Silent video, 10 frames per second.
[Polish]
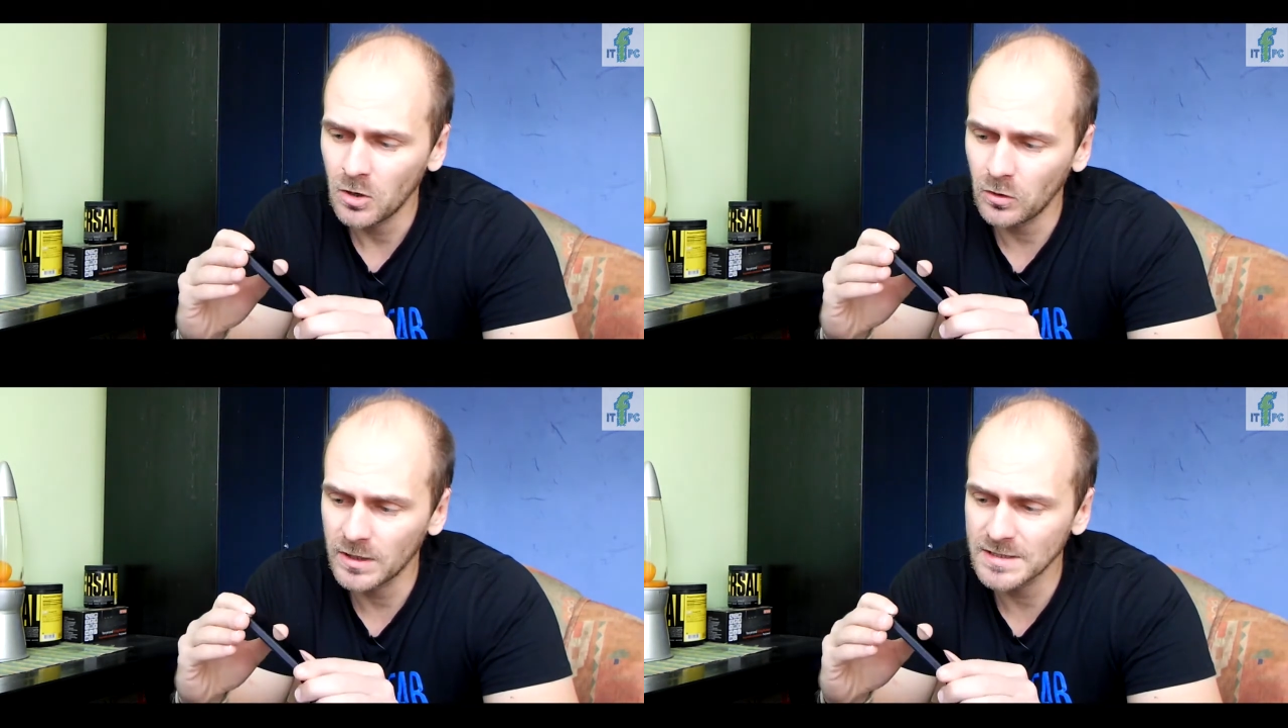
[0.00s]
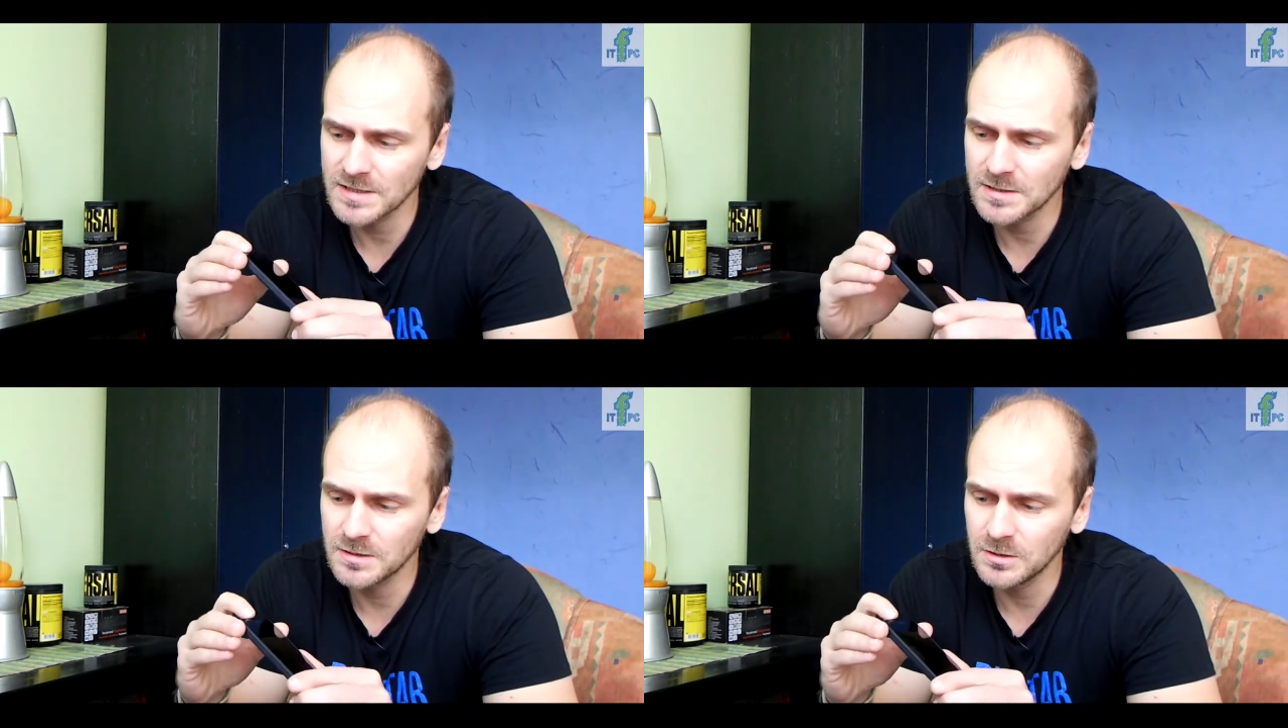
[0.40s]

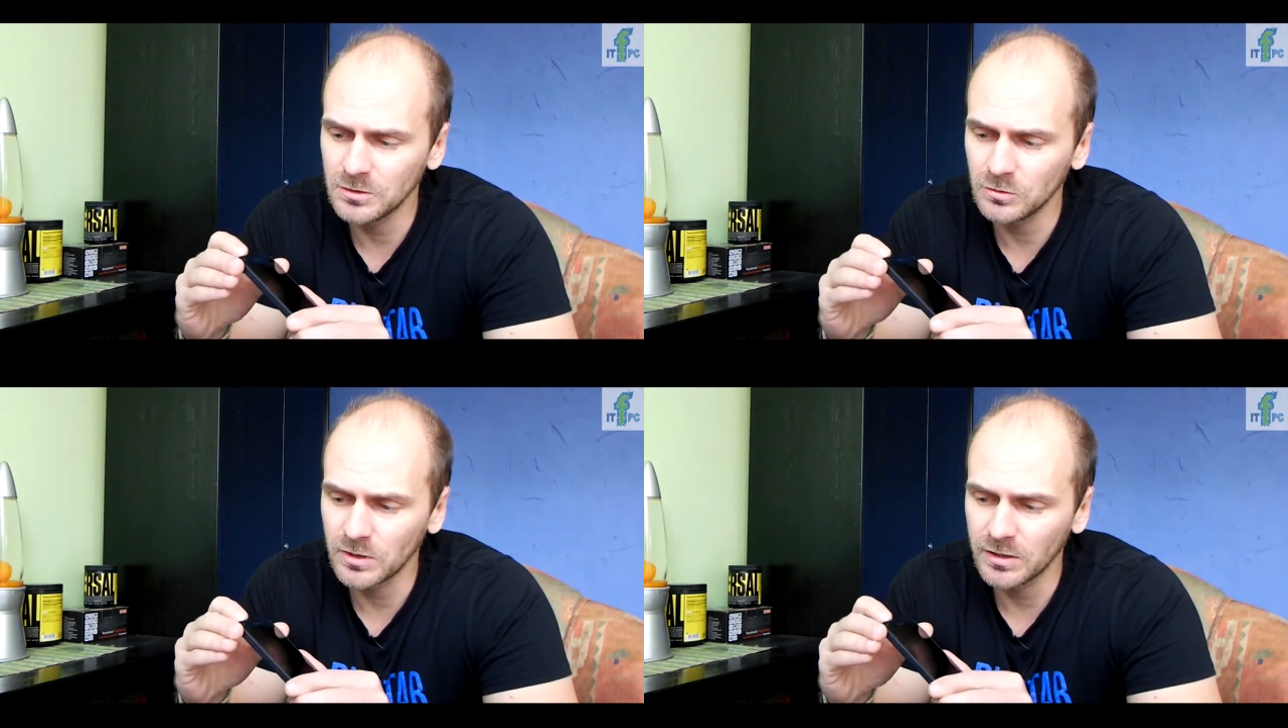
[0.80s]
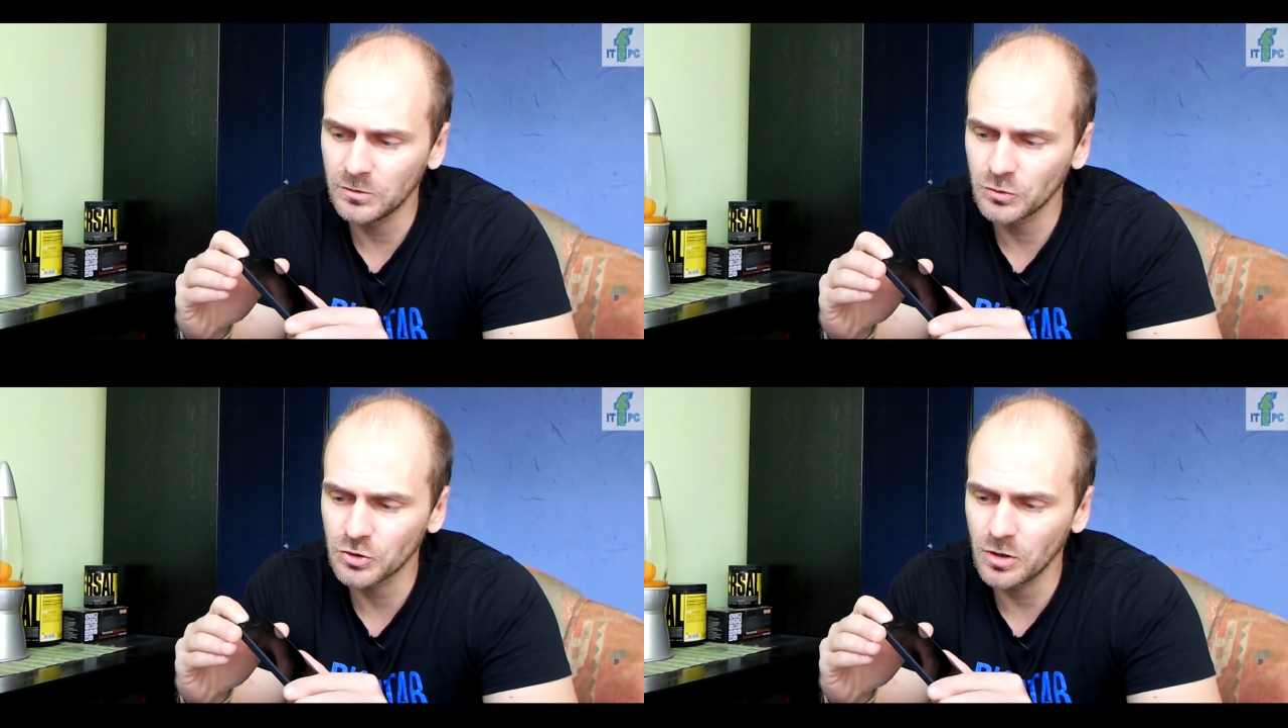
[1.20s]
oraz y, tutaj
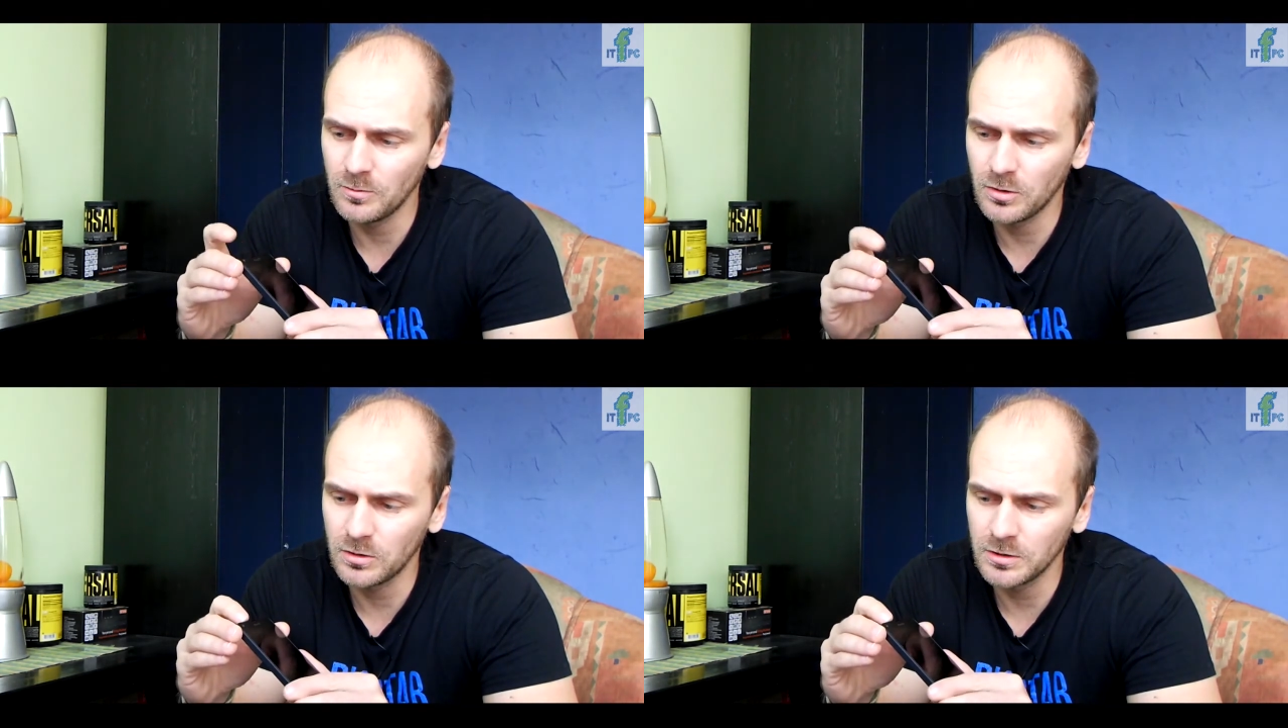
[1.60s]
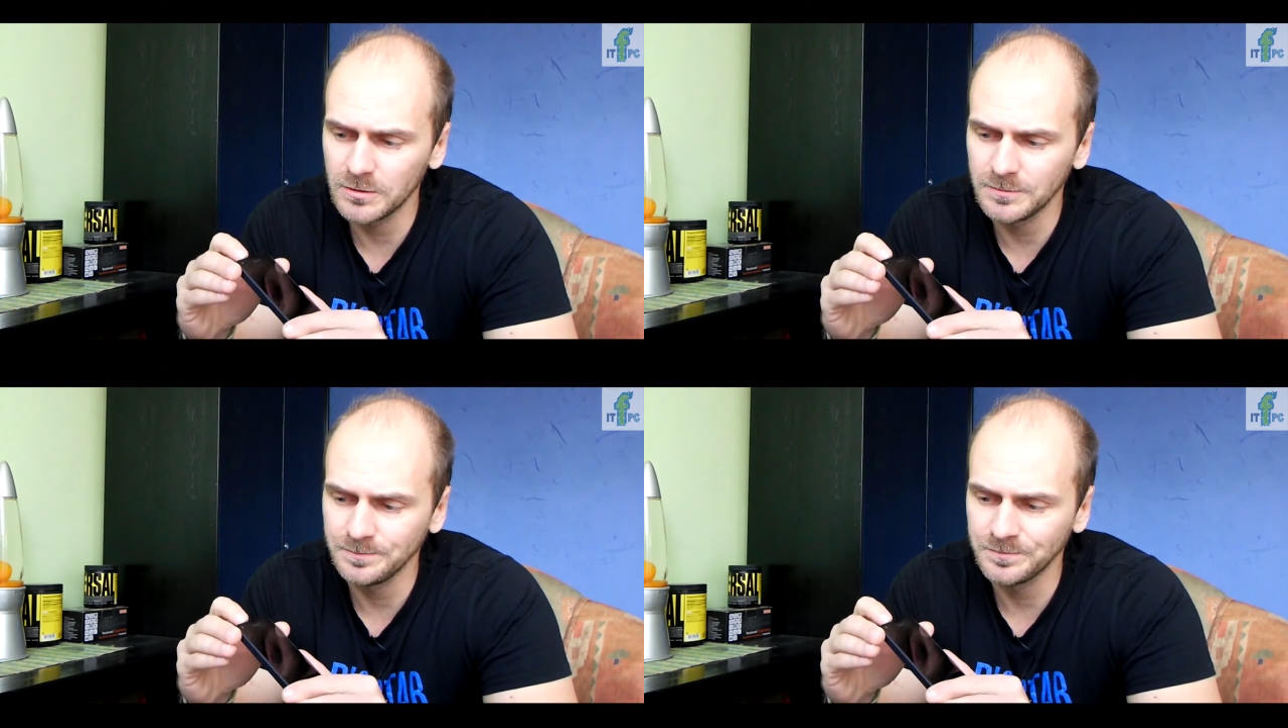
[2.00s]
tuż obok,
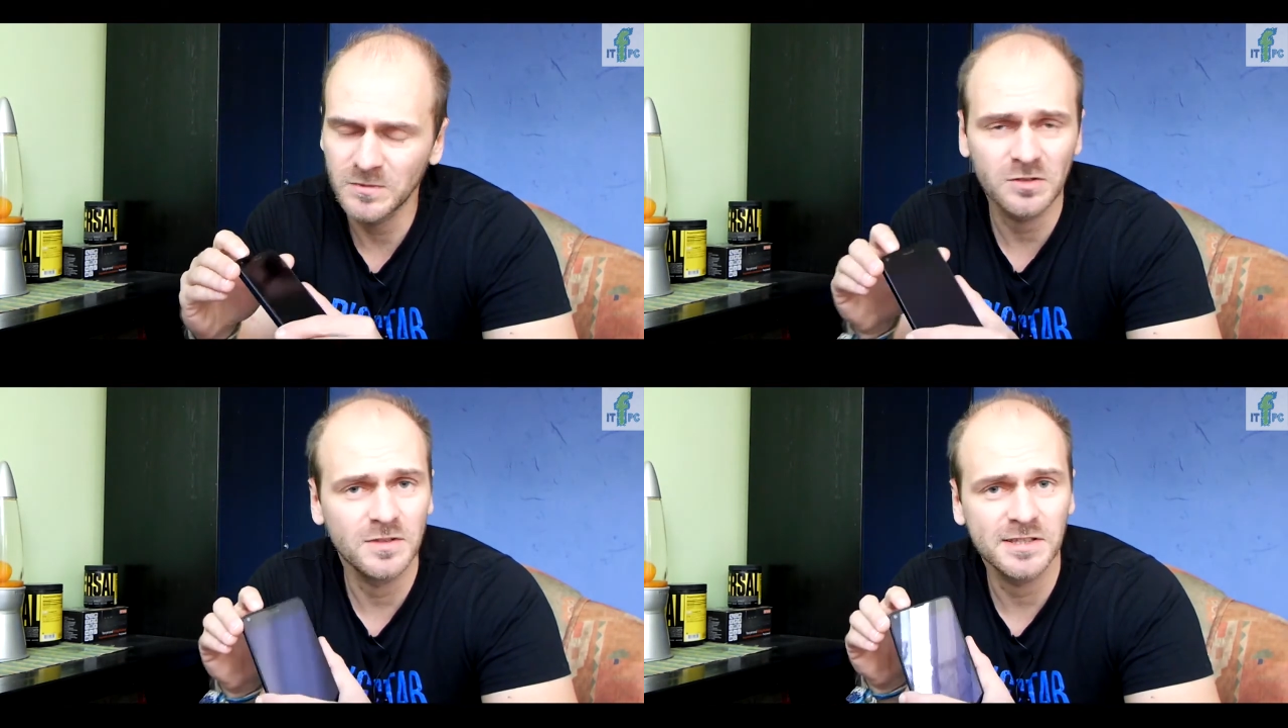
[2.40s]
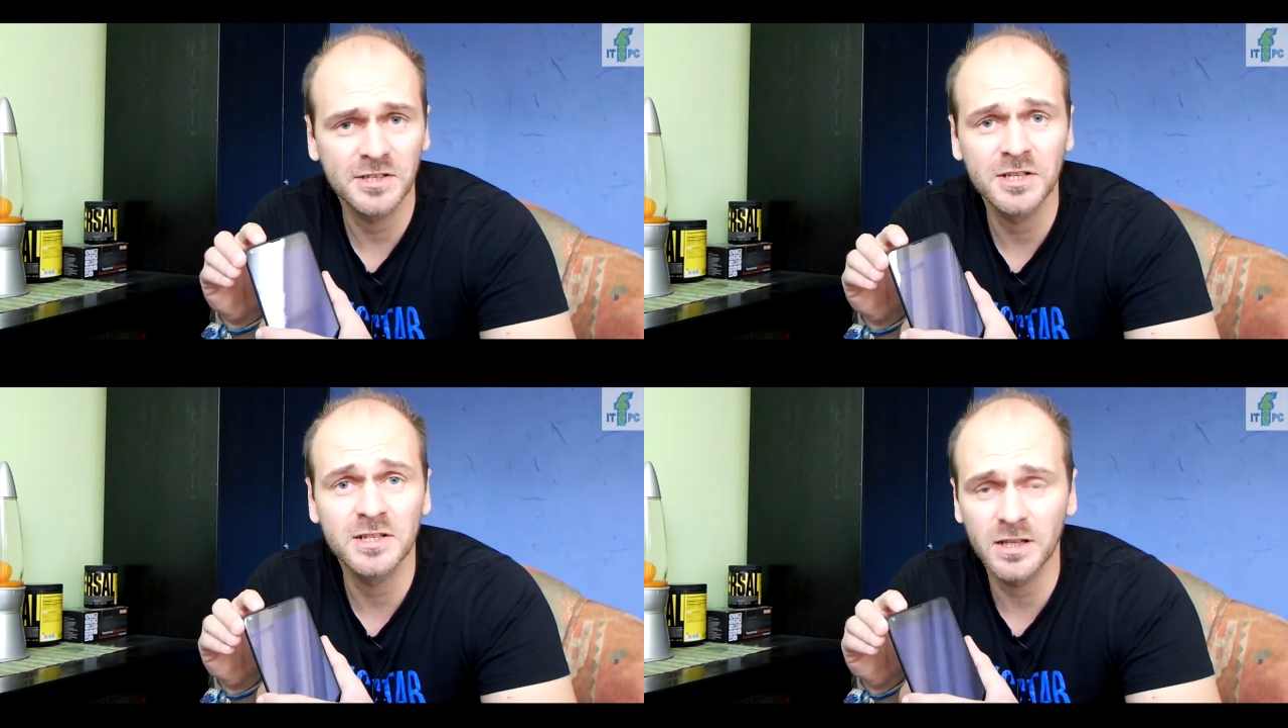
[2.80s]
co w
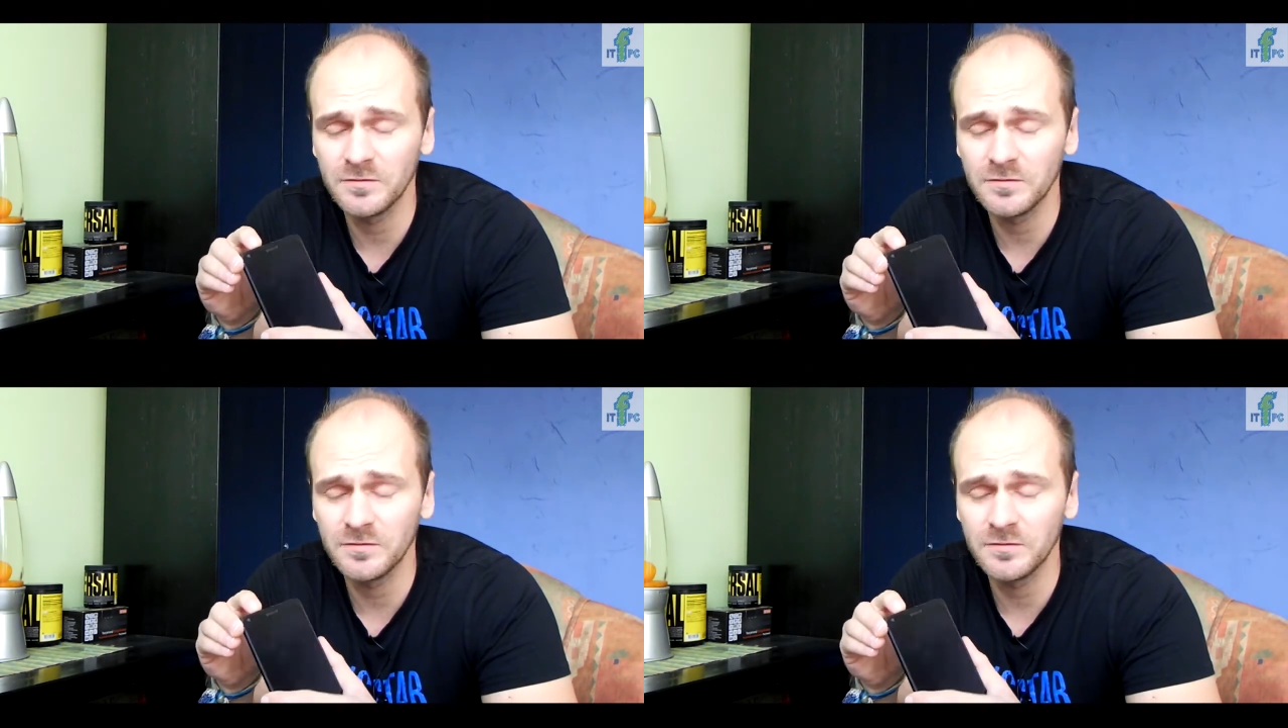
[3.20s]
zasadzie jest ledwo